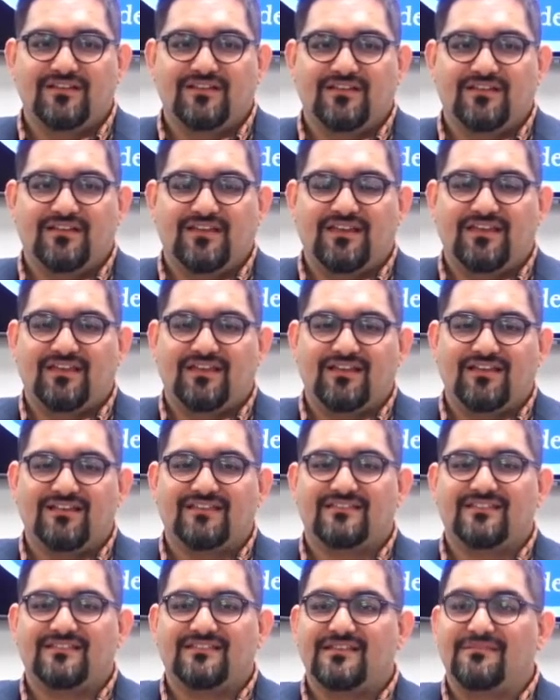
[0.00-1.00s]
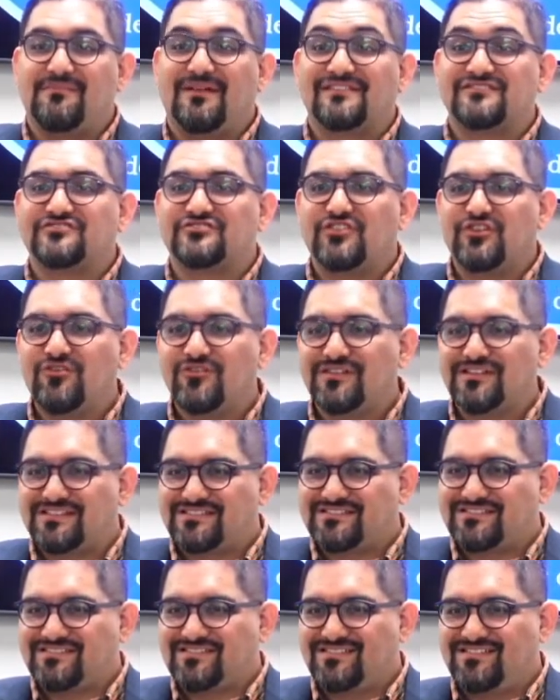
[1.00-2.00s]
En inglés dice
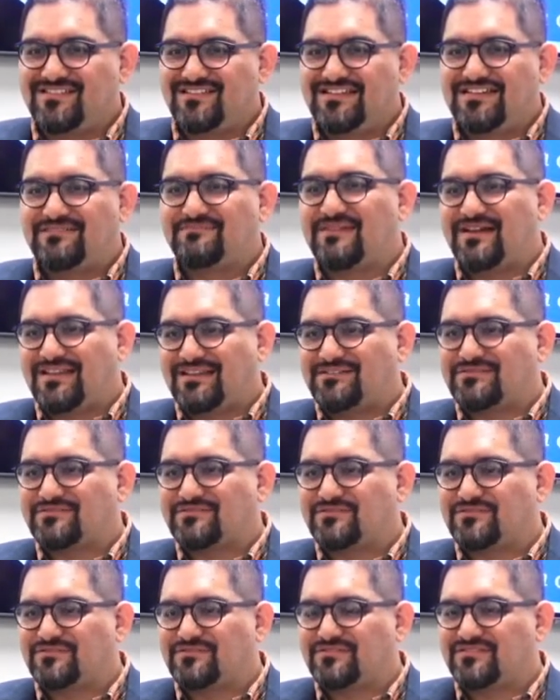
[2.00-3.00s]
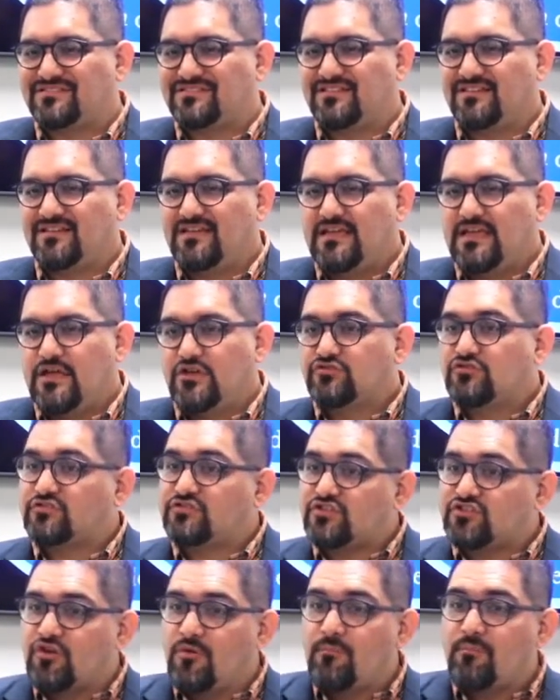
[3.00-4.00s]
mansiones para nosotros. So, esas
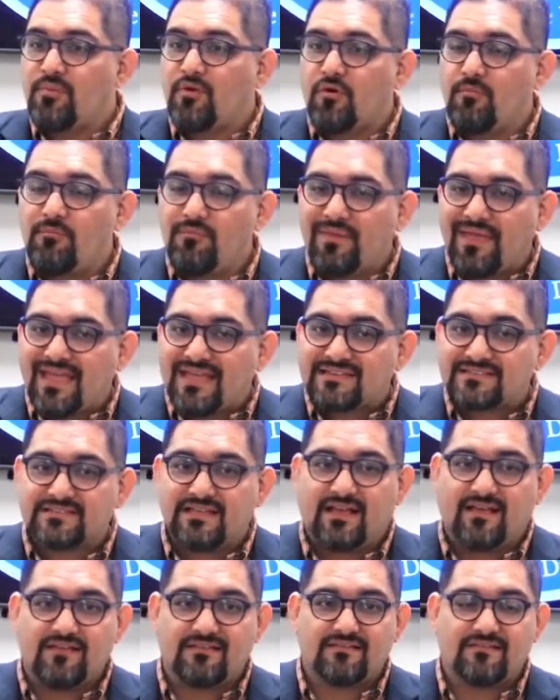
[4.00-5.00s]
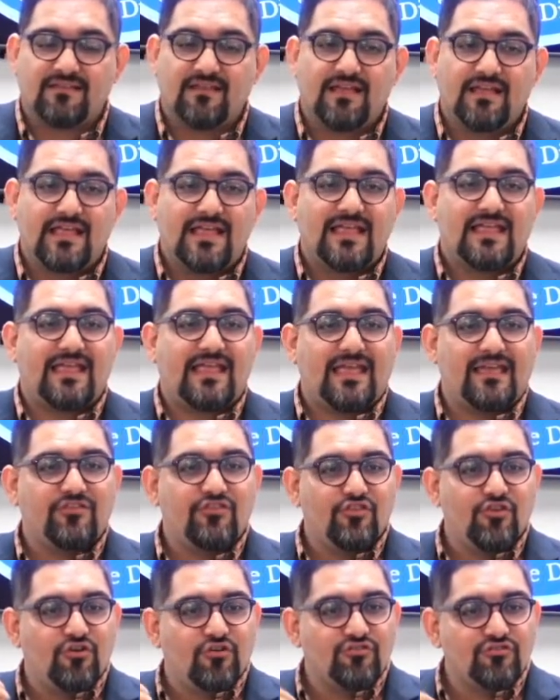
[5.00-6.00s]
son promesas que
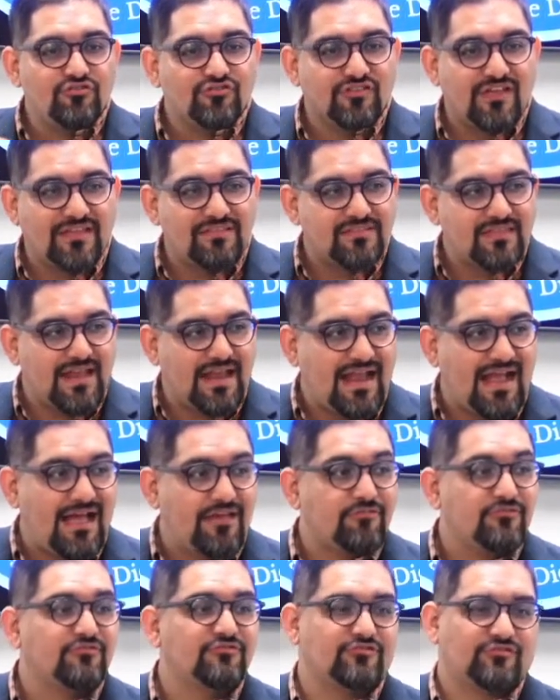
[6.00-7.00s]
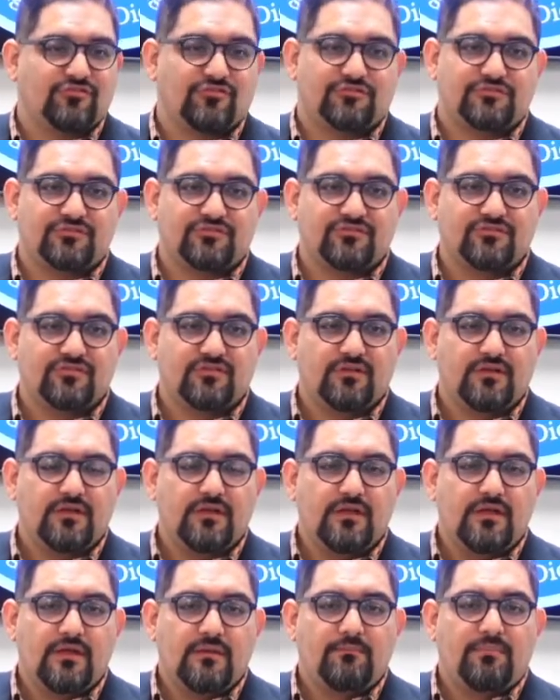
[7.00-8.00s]
Dios nos ha entregado a nosotros.
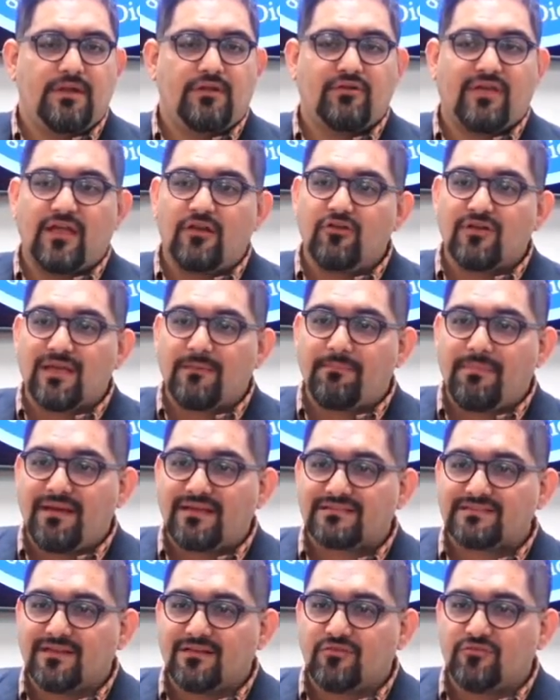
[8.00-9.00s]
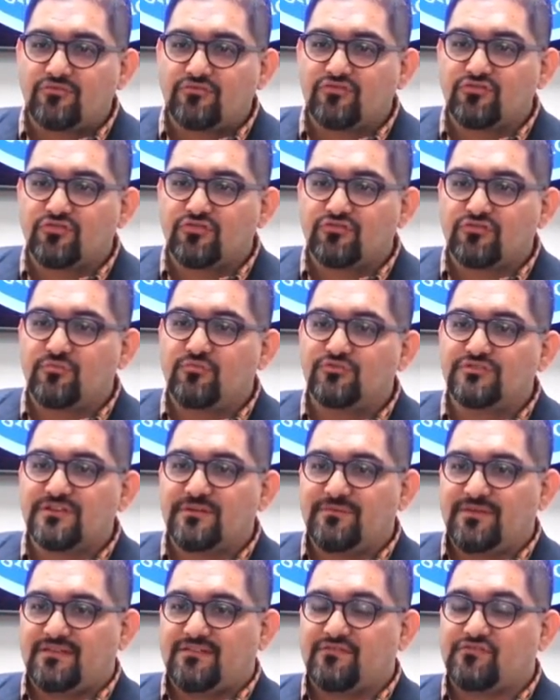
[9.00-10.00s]
Pero ¿qué es lo que pasa con nosotros muchas
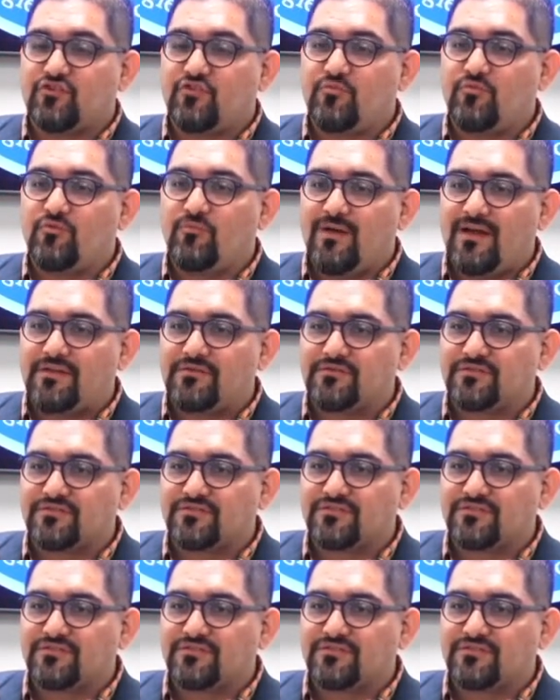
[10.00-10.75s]
veces como humanos?